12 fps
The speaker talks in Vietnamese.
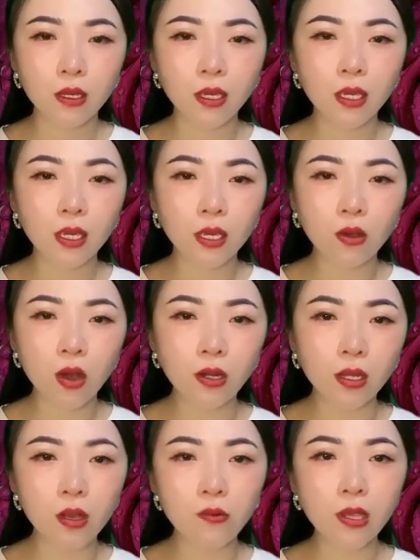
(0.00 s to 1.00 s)
khi còn
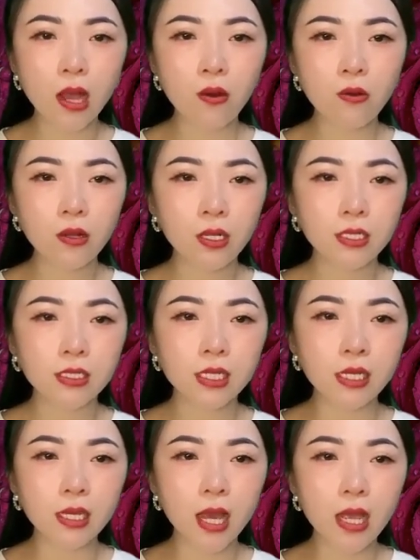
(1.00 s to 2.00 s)
yêu nhau,
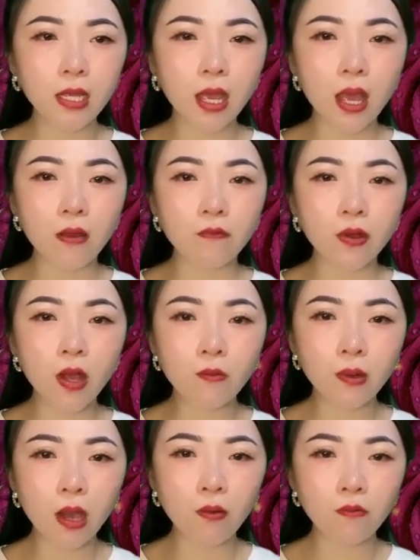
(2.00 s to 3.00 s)
chị hay kể với ông
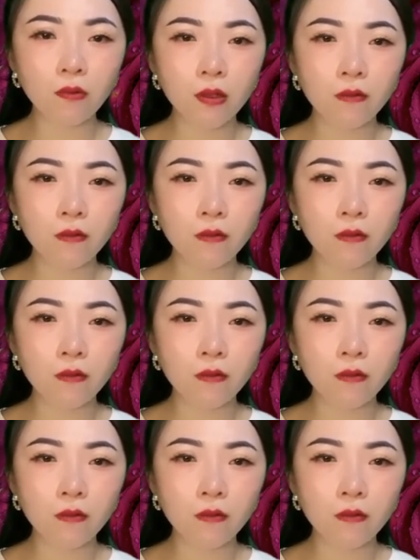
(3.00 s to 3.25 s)
Long